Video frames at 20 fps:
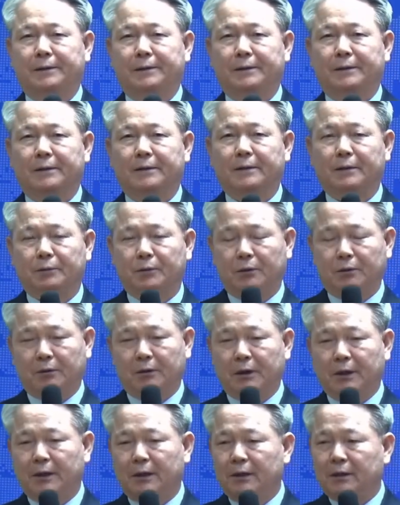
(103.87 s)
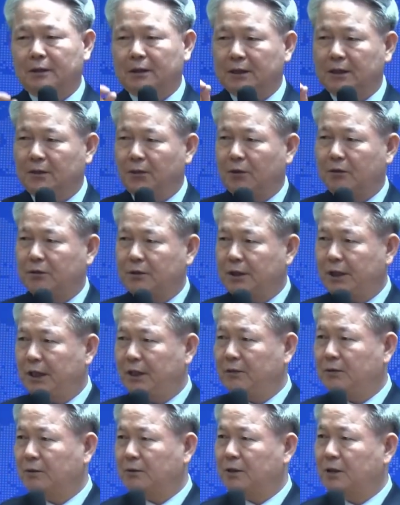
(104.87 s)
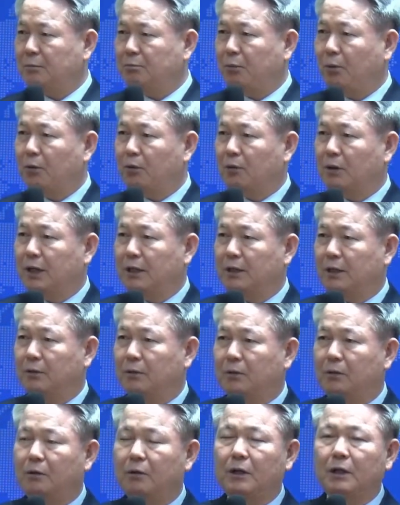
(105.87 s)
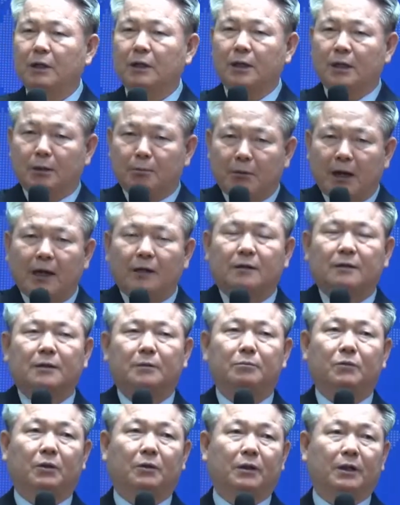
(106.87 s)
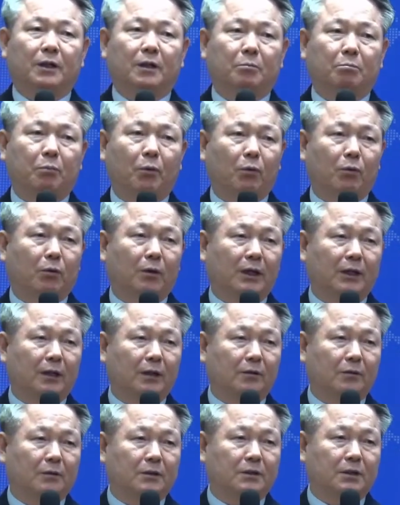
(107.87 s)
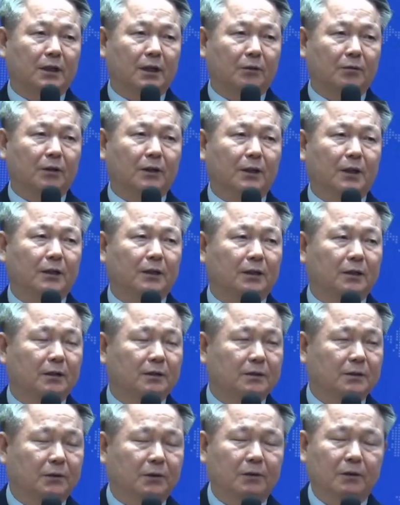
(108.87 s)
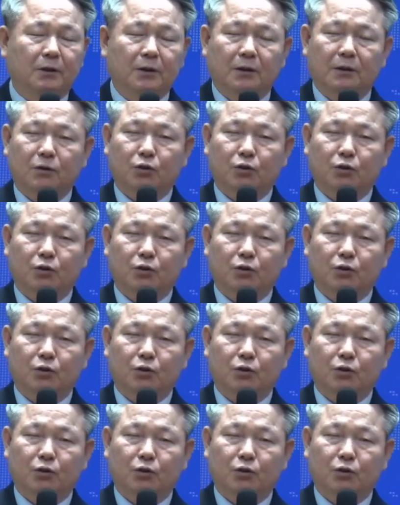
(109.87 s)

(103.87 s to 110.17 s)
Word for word: 그리고 이렇게 이렇게 포로가 되고 이만큼 너희가 포로가 될 것이라고 하나님께서